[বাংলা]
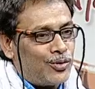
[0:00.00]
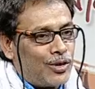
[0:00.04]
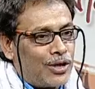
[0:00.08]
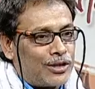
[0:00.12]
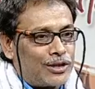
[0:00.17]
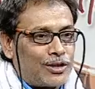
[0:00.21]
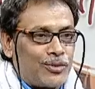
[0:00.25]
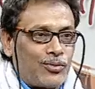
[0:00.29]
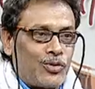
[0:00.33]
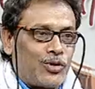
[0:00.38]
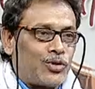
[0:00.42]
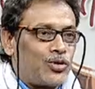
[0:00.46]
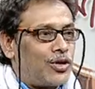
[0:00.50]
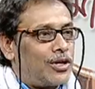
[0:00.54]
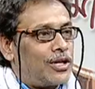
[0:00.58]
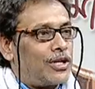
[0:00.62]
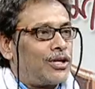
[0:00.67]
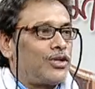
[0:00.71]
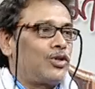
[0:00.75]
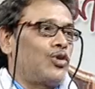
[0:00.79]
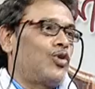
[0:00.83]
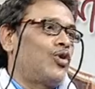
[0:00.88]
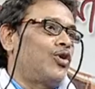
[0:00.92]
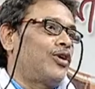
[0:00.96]
দুলার সাহেব বলে শটটা
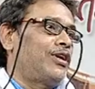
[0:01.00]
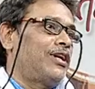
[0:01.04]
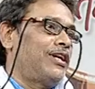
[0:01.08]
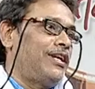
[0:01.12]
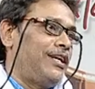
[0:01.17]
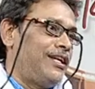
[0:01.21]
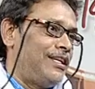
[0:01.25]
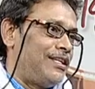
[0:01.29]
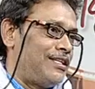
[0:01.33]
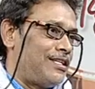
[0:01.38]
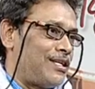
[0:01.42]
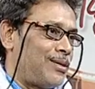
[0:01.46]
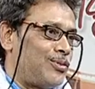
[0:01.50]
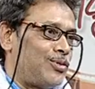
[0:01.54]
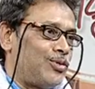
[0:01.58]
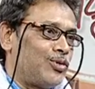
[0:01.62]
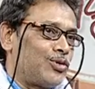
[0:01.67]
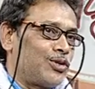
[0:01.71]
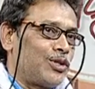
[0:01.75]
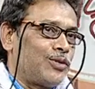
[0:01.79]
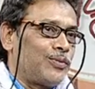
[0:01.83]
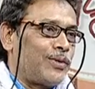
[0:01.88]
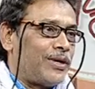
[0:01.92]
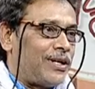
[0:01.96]
কিন্তু হয়নি এনজি আমি
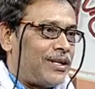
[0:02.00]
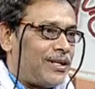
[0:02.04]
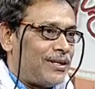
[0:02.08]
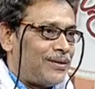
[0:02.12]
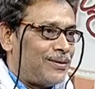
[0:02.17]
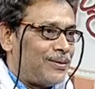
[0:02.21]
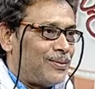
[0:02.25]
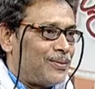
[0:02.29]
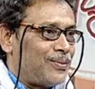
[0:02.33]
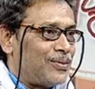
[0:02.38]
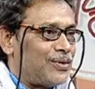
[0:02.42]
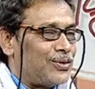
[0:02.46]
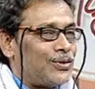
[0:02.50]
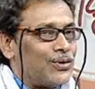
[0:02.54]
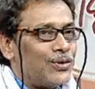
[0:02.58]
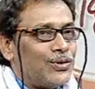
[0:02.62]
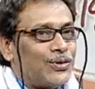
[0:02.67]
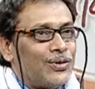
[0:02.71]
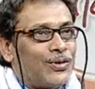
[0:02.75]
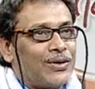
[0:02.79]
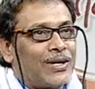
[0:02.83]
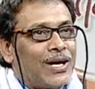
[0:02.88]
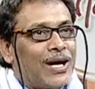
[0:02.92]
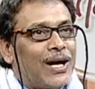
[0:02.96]
ধরতে পারি তো
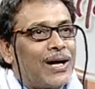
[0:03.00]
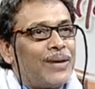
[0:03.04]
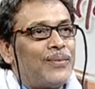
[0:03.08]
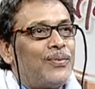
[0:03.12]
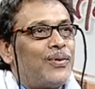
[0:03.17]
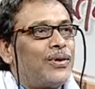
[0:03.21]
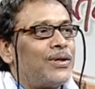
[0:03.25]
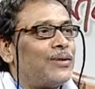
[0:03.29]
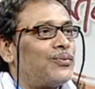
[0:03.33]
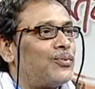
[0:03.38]
আর বলে